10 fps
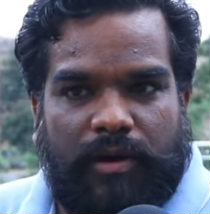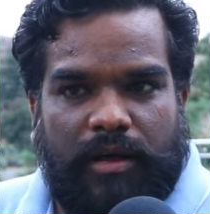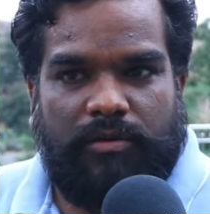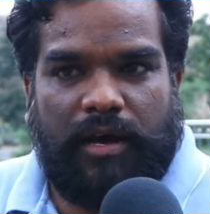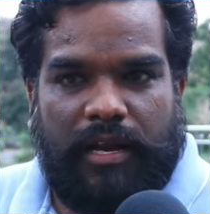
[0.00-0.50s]

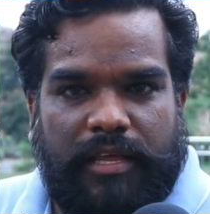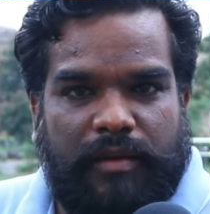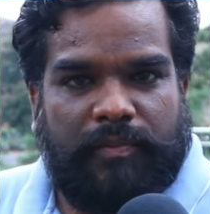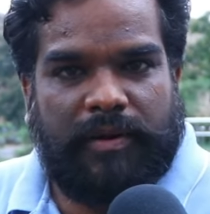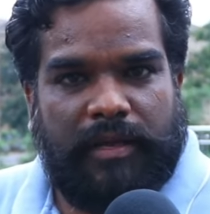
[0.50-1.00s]
వాళ్ళు
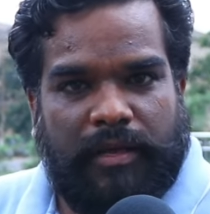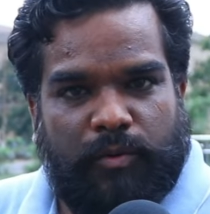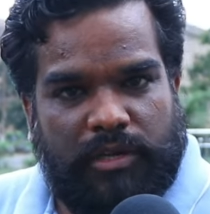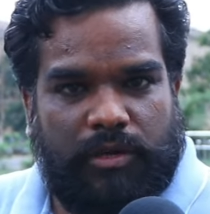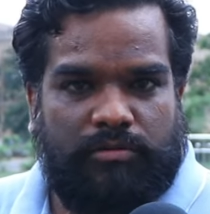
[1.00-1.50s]
అణిగిపోయి
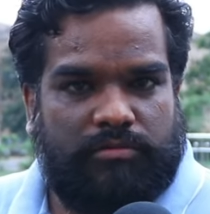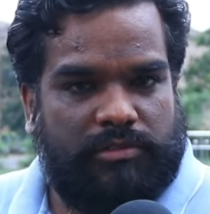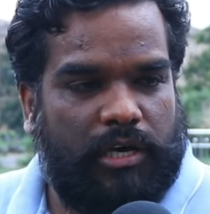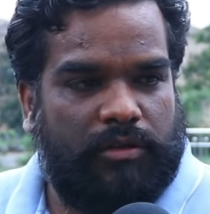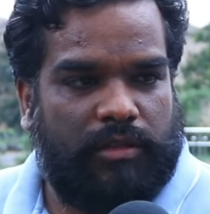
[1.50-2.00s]
ఉన్నారు
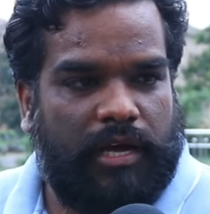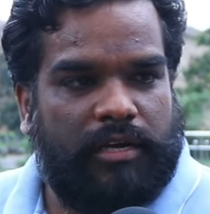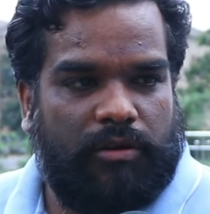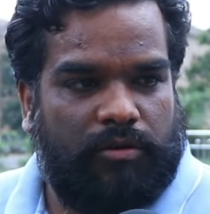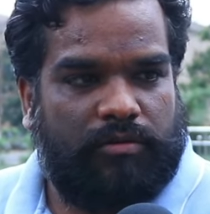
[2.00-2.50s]

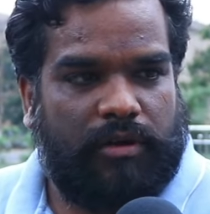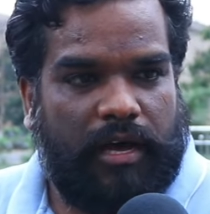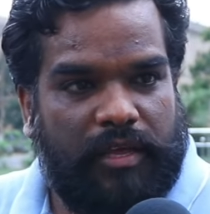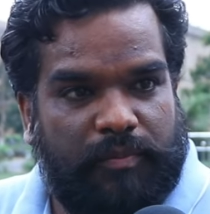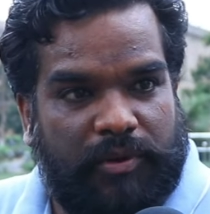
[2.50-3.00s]
నార్త్లో
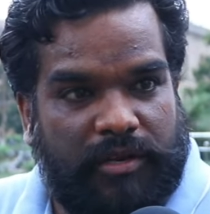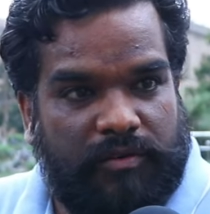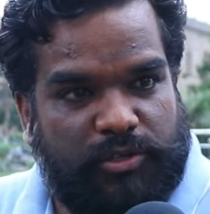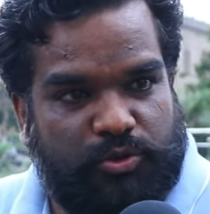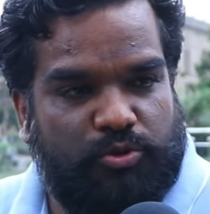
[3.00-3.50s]
అణిగిపోయిన
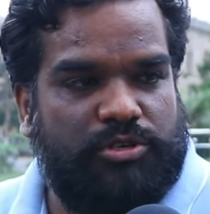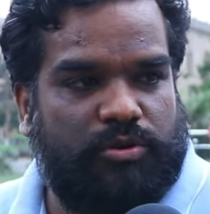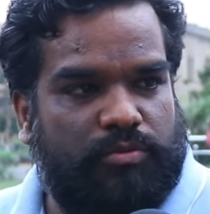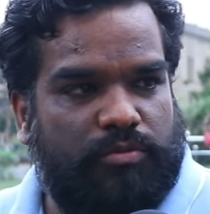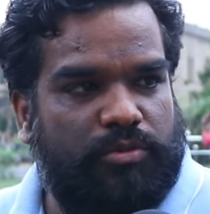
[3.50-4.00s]
వాళ్ళు
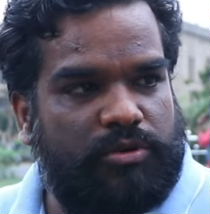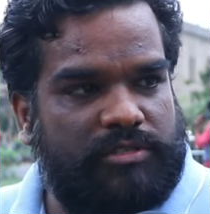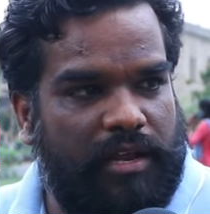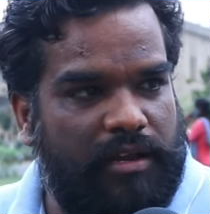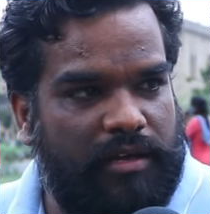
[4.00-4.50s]
చూసిరు మూడు
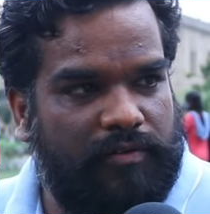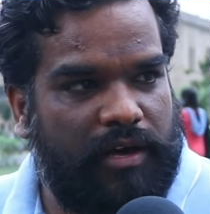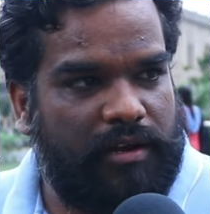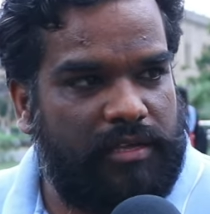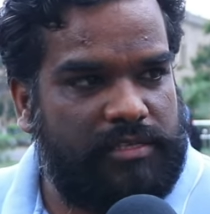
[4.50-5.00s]
సార్లుగా
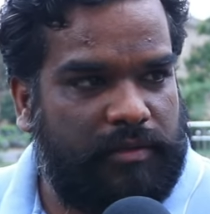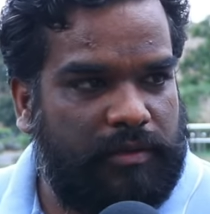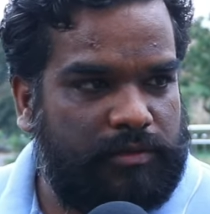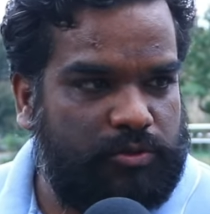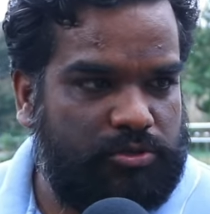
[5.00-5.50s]
వారణాసి
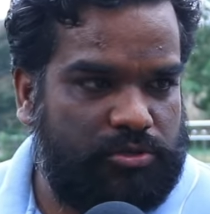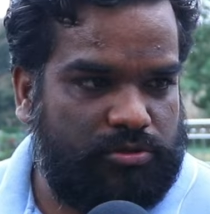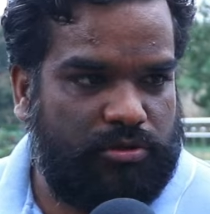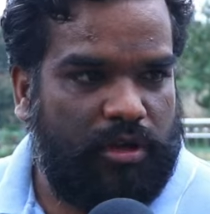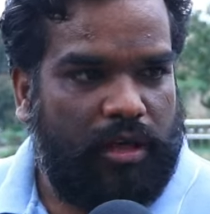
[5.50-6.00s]

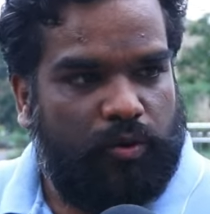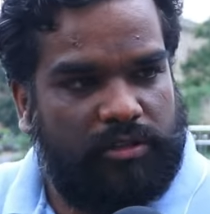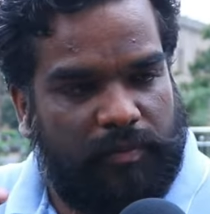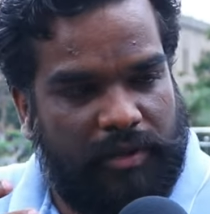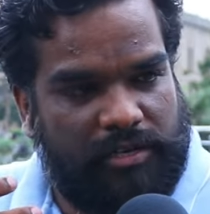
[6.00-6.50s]
చూసిరు
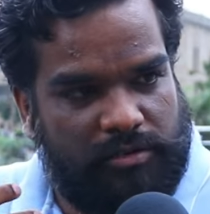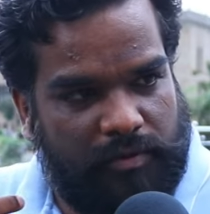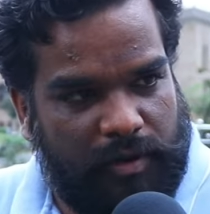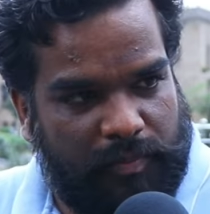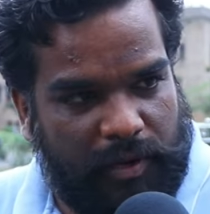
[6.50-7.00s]
ఉత్తరప్రదేశ్లో
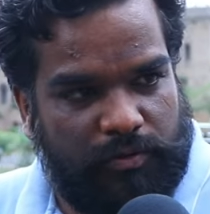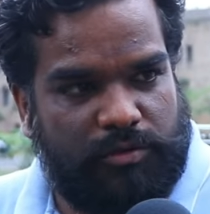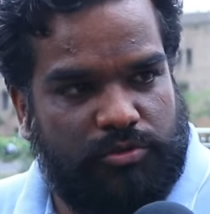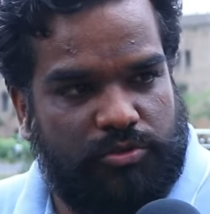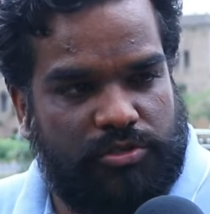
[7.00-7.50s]
వాళ్ళ
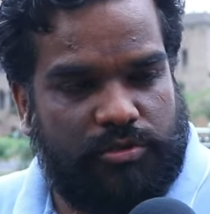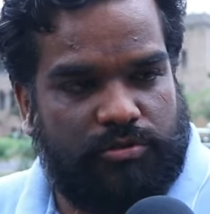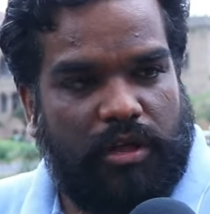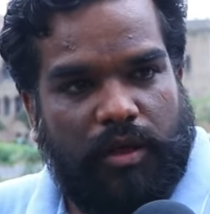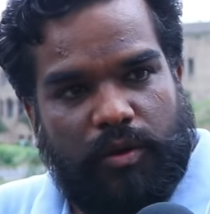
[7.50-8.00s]
ప్రభుత్వం చూసిర్రు
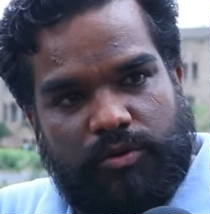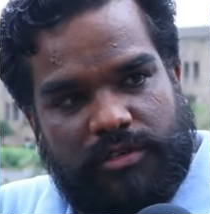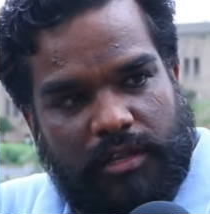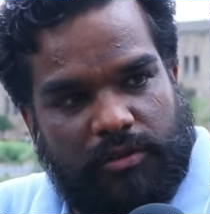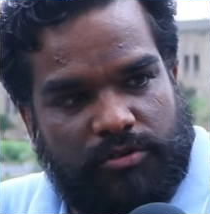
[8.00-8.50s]

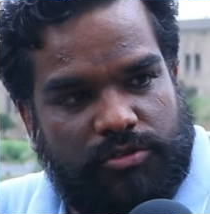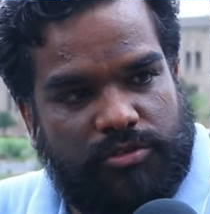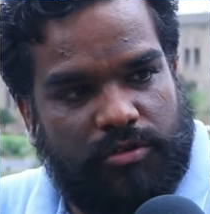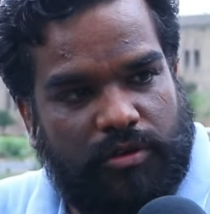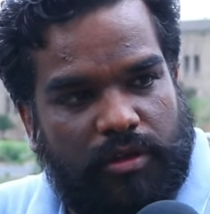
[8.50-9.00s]
గుజరాత్లో
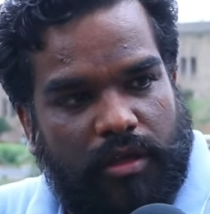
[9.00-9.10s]
చూసిర్రు